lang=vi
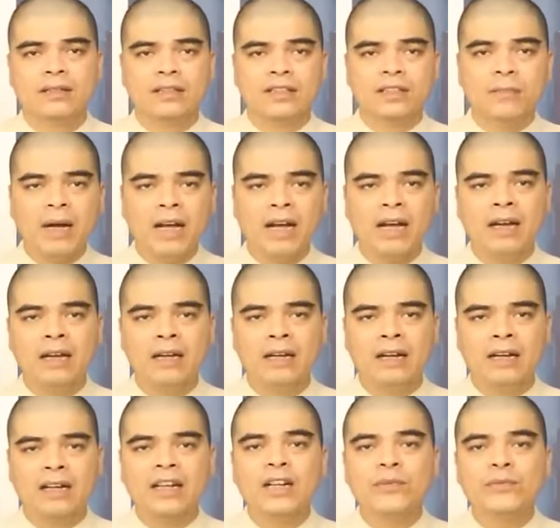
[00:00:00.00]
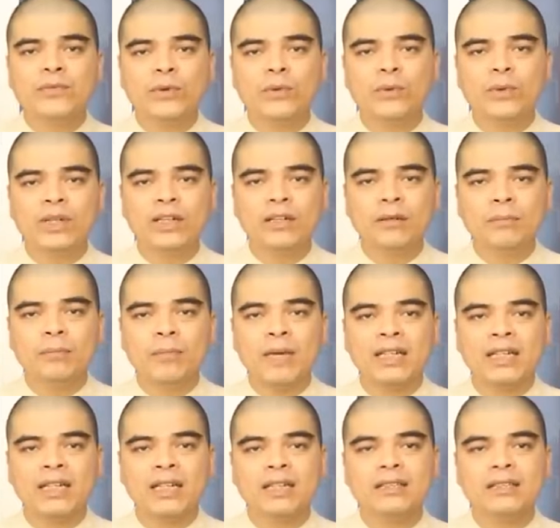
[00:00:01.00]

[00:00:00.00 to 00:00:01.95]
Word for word: Thứ ba là cây phú quý mang đến